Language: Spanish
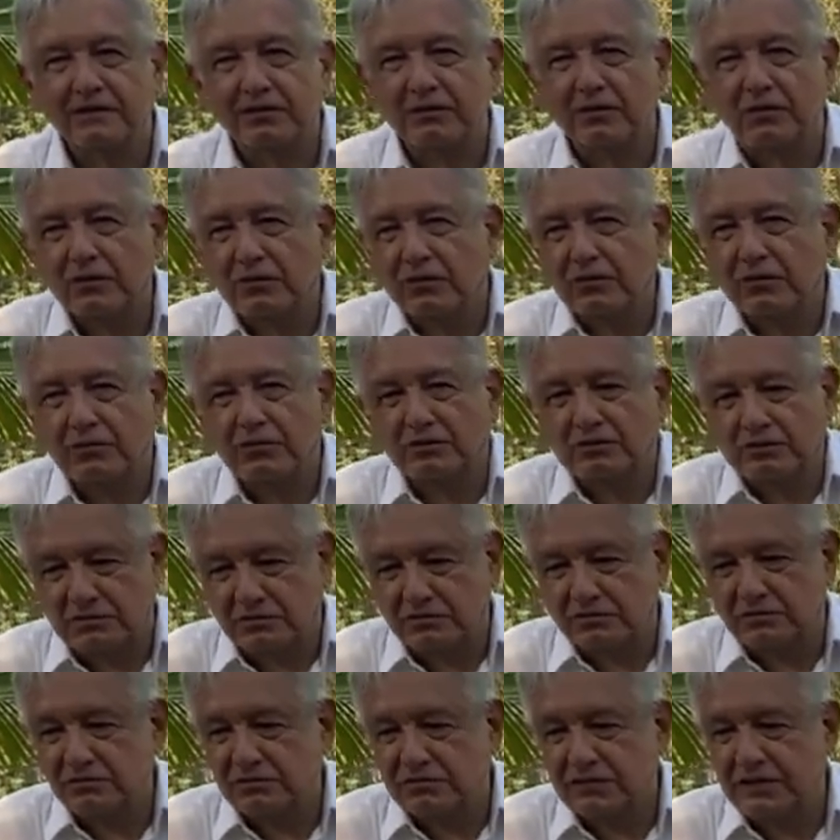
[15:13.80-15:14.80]
O
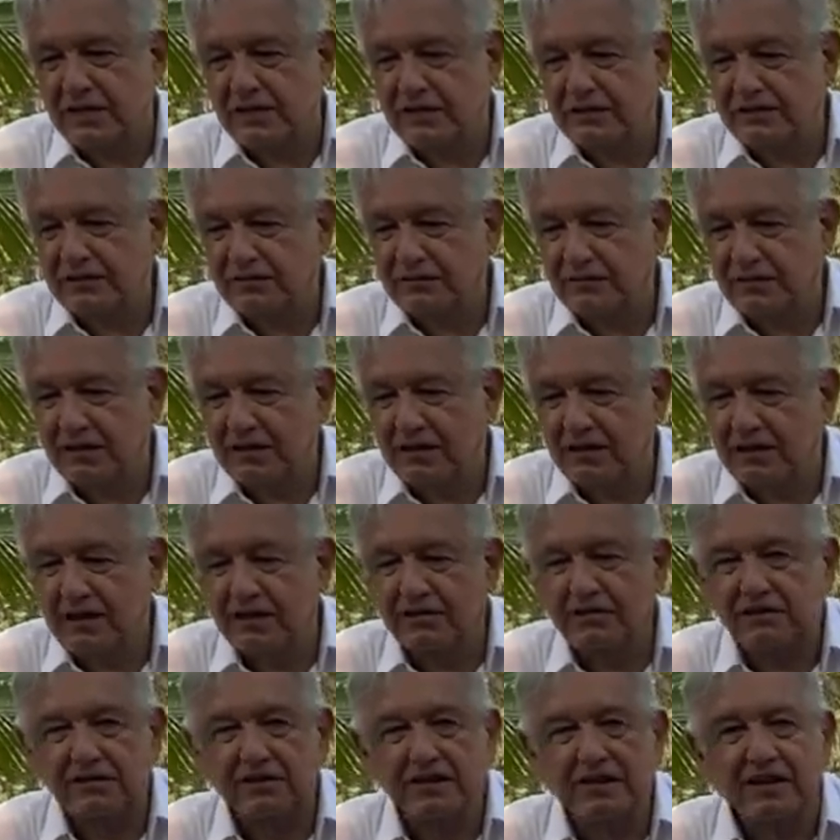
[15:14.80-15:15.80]
Un día sin
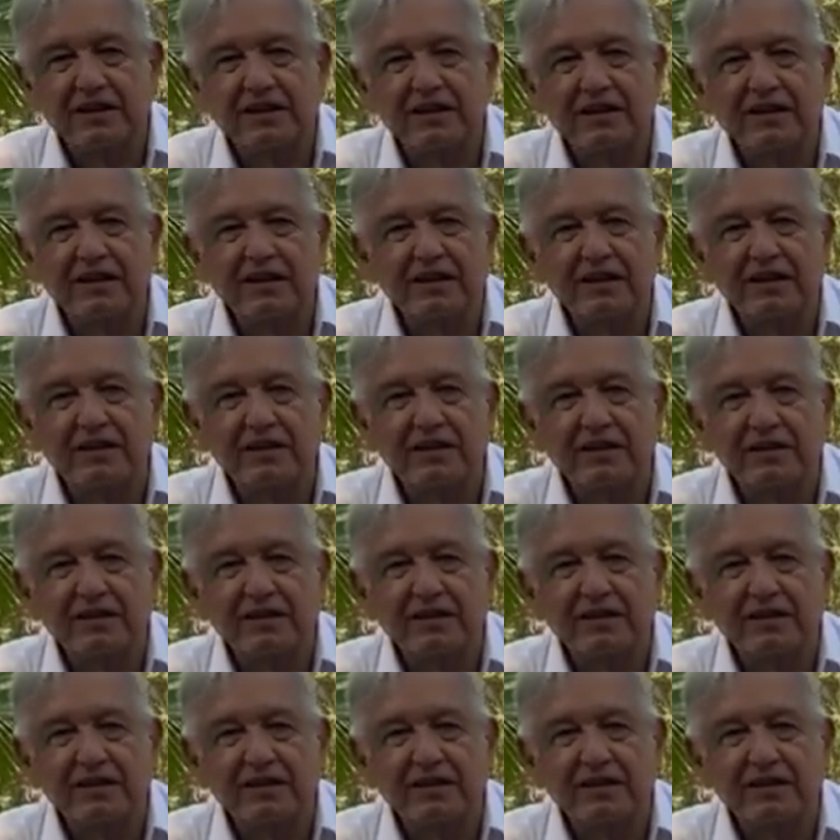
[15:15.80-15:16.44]
mexicanos en Canadá.